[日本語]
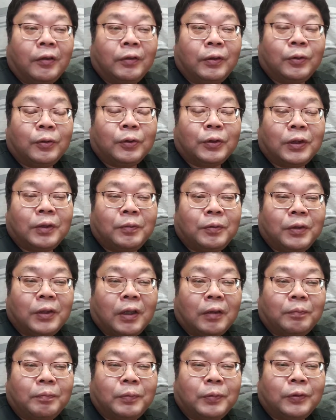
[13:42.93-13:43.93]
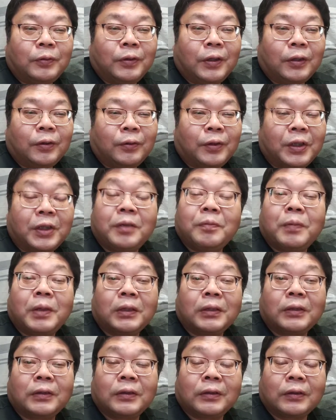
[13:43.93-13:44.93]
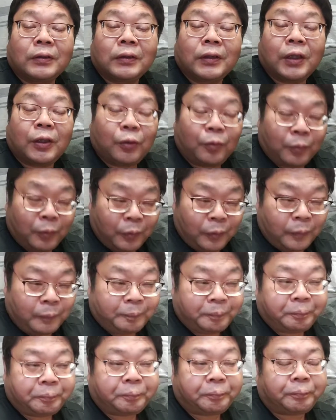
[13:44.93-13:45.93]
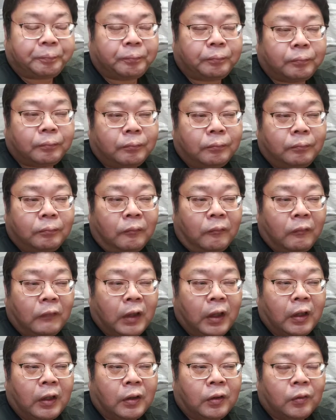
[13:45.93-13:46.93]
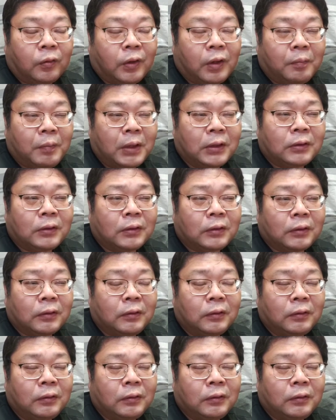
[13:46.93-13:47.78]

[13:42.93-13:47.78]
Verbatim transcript: Windows 11にアップグレードできますけども、えー、っとね、まず、